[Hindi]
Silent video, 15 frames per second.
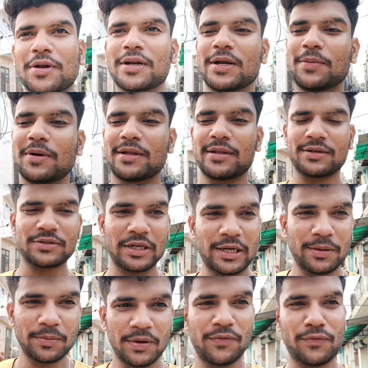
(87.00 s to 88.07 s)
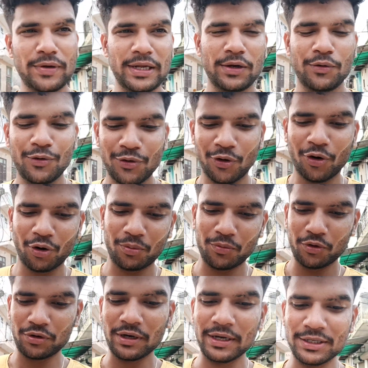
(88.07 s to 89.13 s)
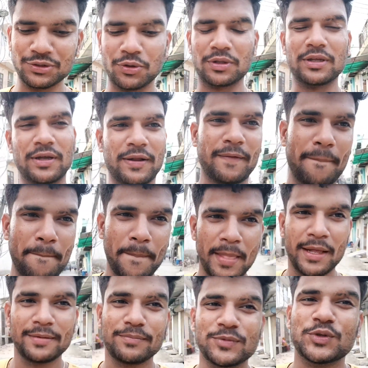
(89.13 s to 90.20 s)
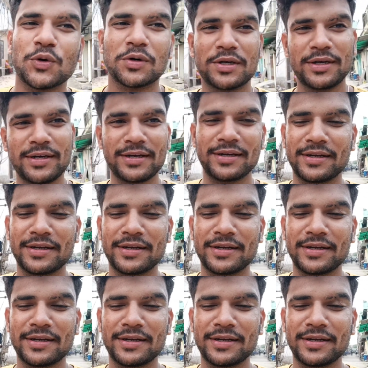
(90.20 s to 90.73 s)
करने के बाद ना शरीर में फील गुड हार्मोन रिलीज़ होते हैं जो कि